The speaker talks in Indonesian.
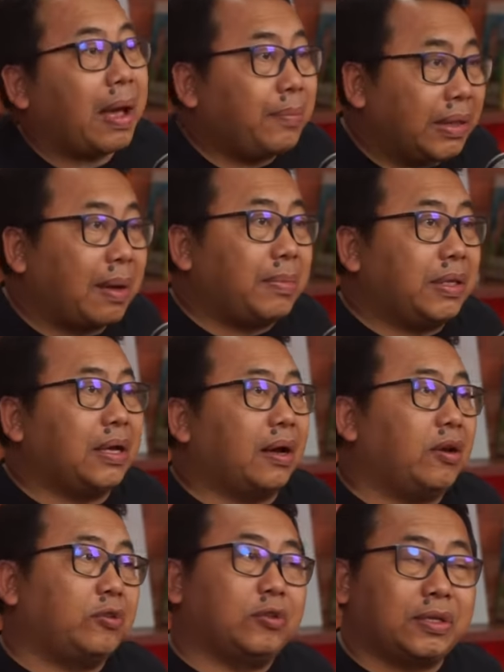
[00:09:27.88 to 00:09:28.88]
amit-amit ya
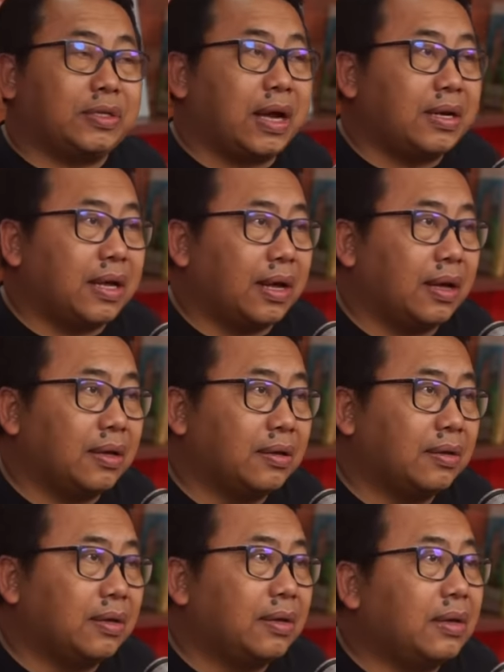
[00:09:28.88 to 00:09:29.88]
kalau itu terjadi ya.
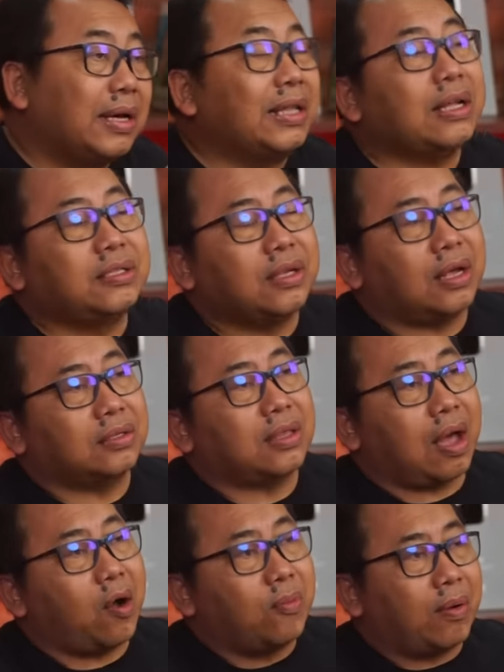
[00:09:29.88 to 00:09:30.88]
Kita jelas
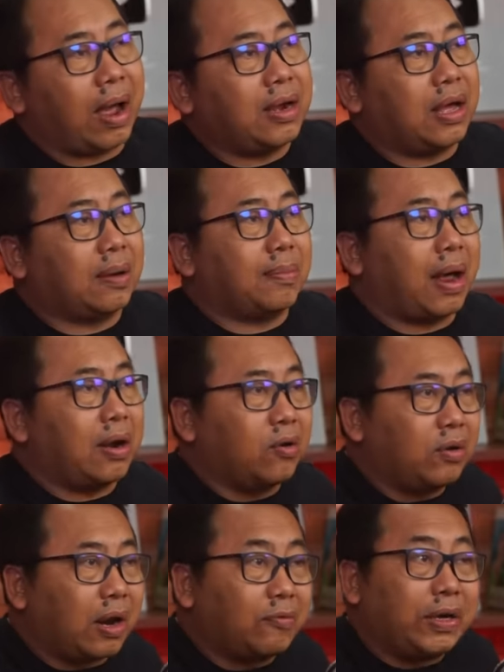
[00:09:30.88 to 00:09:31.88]
tahu bahwa Ade Armando
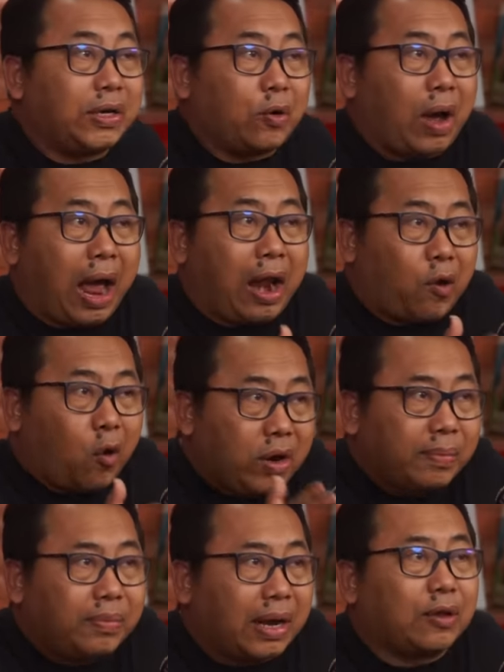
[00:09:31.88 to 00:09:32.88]
dan video
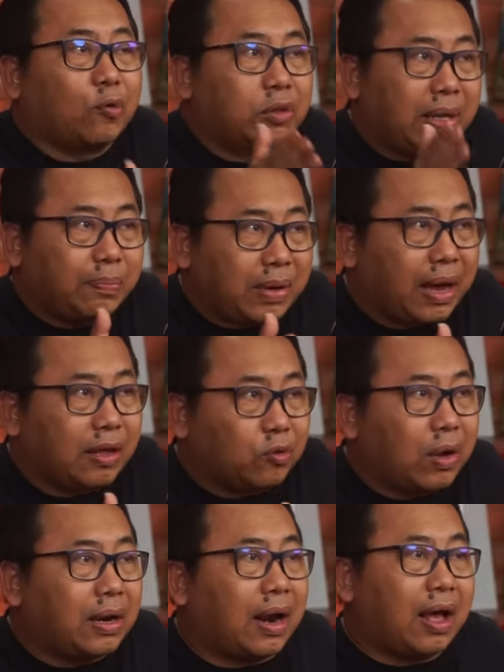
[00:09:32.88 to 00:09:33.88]
anonim yang dikutipnya itu
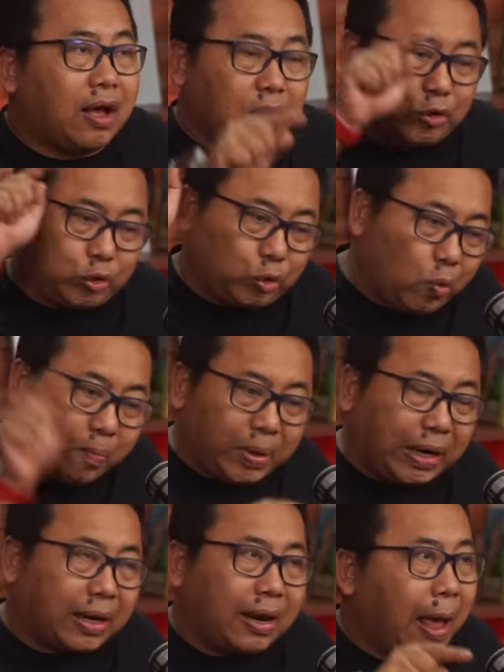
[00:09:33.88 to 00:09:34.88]
adalah
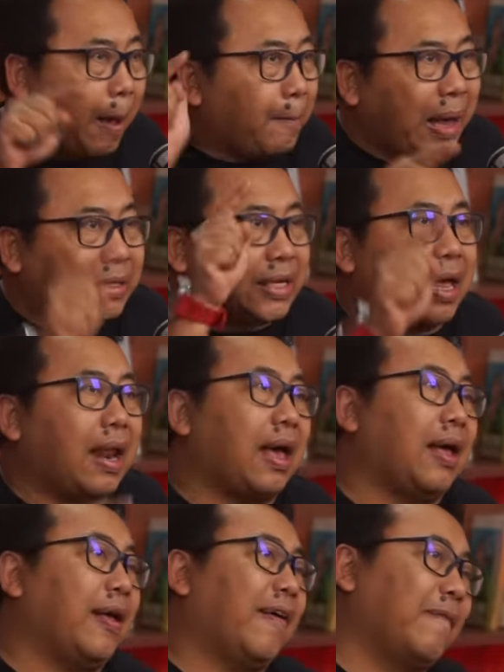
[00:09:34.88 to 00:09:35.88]
sumber
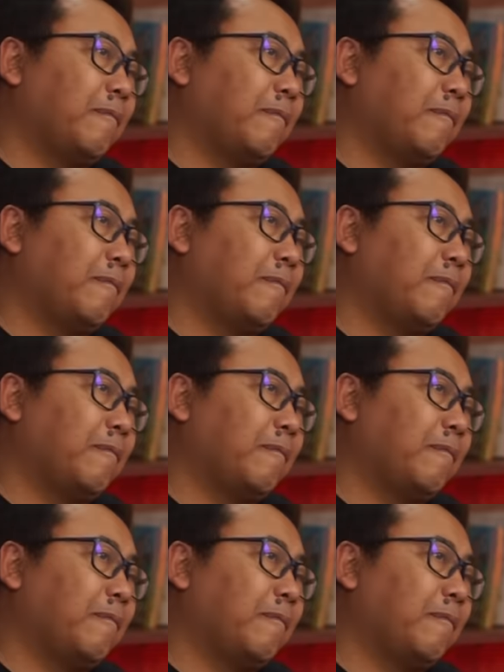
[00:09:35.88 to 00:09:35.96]
masalah.